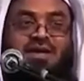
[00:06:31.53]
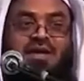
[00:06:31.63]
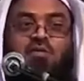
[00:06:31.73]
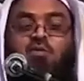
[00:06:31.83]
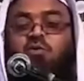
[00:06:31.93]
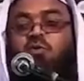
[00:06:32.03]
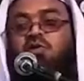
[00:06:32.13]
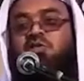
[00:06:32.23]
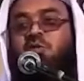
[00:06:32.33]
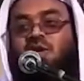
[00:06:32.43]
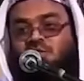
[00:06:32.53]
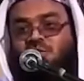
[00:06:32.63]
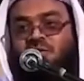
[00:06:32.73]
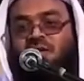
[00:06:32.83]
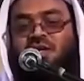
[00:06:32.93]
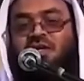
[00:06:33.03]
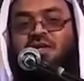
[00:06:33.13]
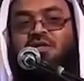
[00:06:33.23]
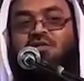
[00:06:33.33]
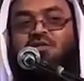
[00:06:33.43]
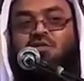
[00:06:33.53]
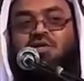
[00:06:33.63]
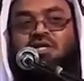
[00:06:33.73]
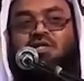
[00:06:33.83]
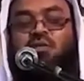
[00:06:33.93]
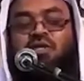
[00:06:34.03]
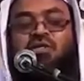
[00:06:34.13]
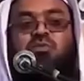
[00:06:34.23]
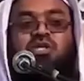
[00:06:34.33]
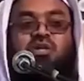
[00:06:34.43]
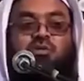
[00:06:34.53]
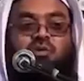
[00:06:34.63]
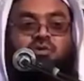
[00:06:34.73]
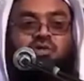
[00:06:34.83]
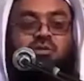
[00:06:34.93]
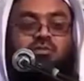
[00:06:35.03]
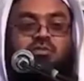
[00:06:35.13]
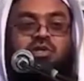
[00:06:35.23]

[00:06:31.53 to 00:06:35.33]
আর খোতবা হচ্ছে ভাষণ দেয়া তো খেতবা যে বিয়ের প্রস্তাব